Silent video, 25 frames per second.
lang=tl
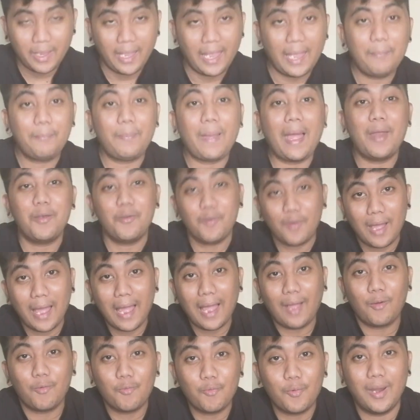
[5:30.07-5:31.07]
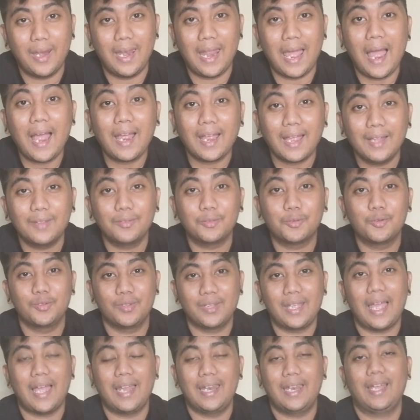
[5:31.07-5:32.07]
Eh paano nga kung wala? Hanggang
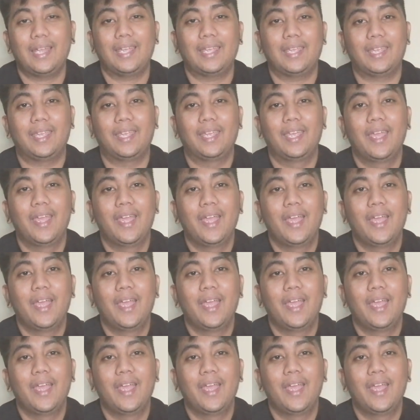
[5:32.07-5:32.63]
doon nga lang eh.